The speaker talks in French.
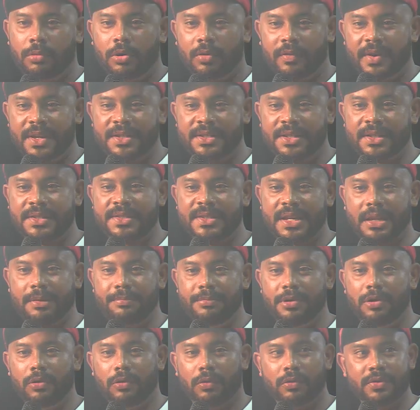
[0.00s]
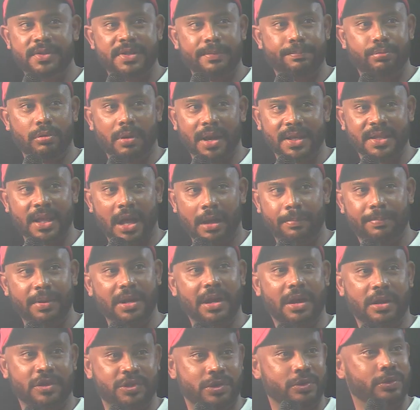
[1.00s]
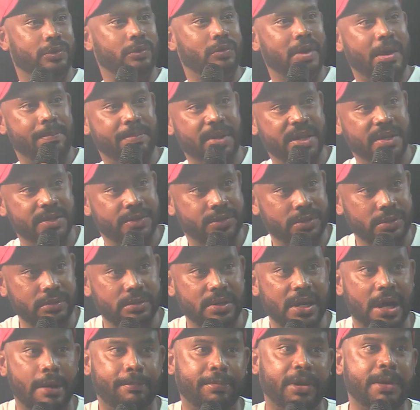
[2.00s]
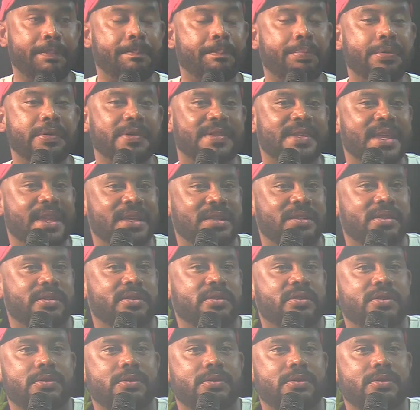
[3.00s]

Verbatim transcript: on va dire que 7000 euros, c'est pour rattraper l'argent que vous a dû. Et après, peut-être, euh, on